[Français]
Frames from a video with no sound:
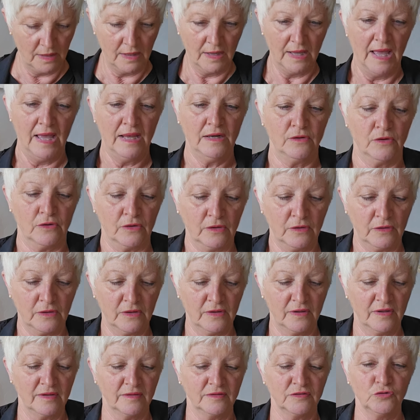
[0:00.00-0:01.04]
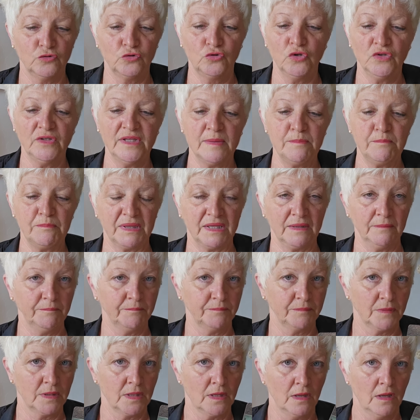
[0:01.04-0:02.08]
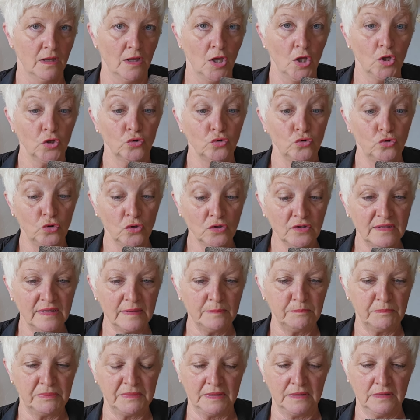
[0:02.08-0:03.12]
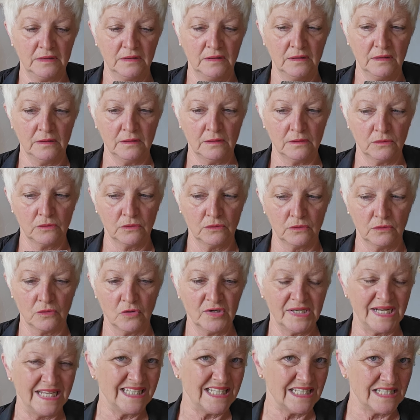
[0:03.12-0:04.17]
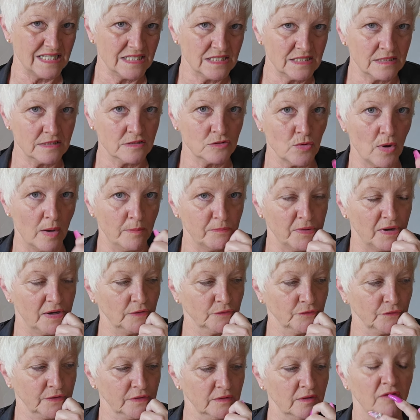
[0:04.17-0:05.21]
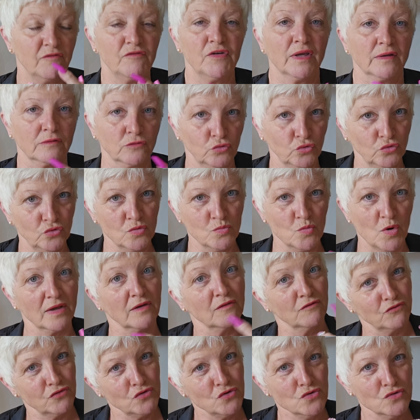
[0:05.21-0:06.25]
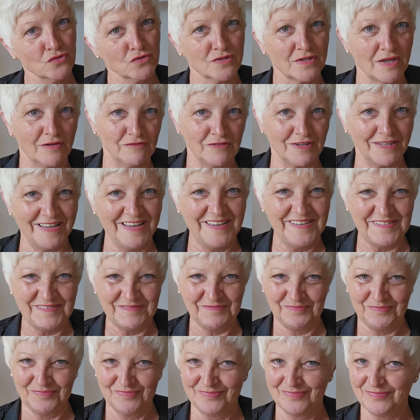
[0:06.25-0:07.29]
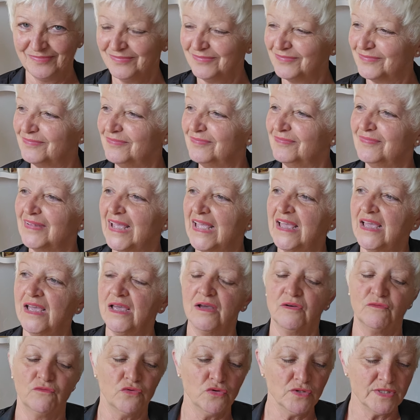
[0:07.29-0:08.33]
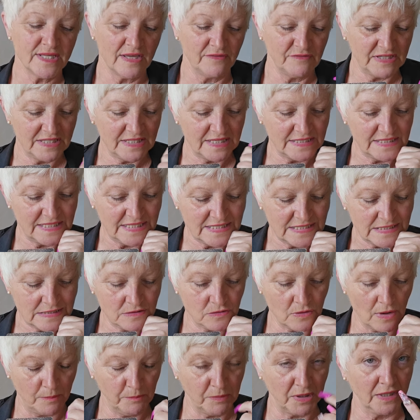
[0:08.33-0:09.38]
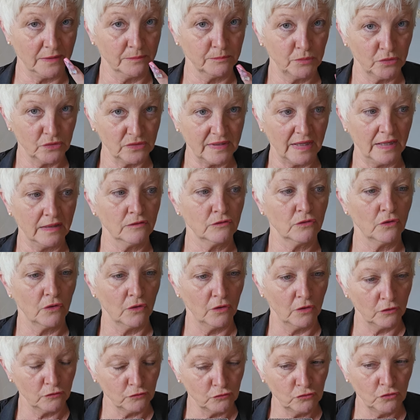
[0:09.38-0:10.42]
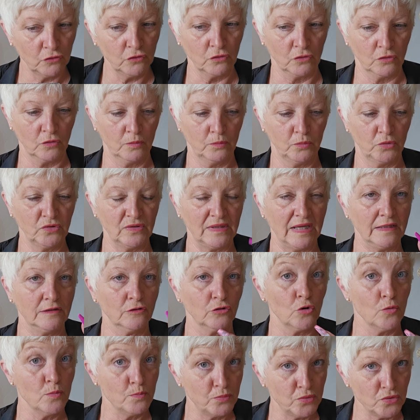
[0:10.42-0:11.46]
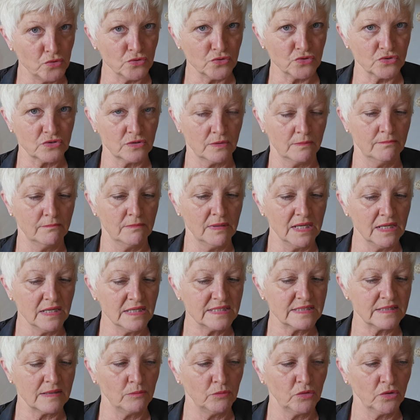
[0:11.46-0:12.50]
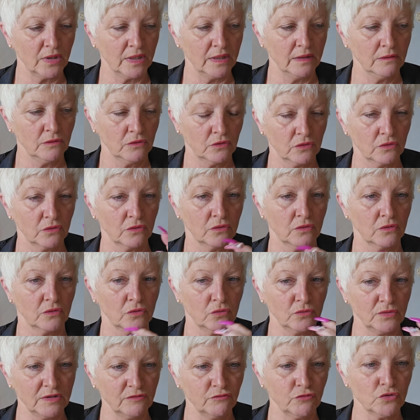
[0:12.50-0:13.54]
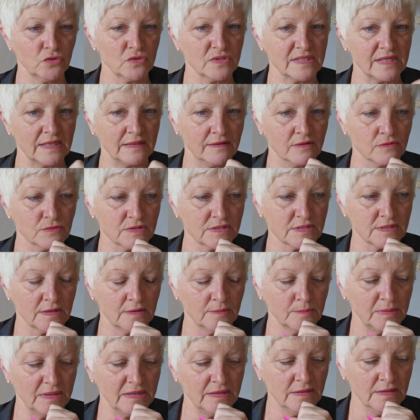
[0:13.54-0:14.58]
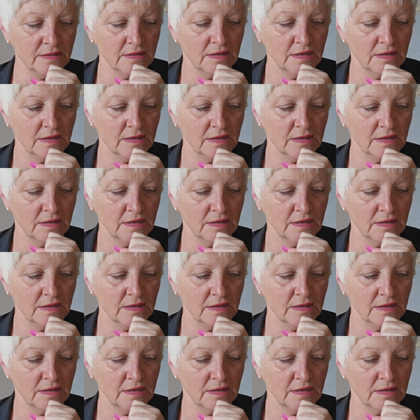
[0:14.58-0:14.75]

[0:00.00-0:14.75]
Alors, 2 dp 2 dp on a des décisions à prendre. Enfin, tout du moins, vous, vous avez vous avez des décisions à prendre, peut-être euh, deux, peut-être plus, mais il semblerait qu'au niveau de cet ensemble,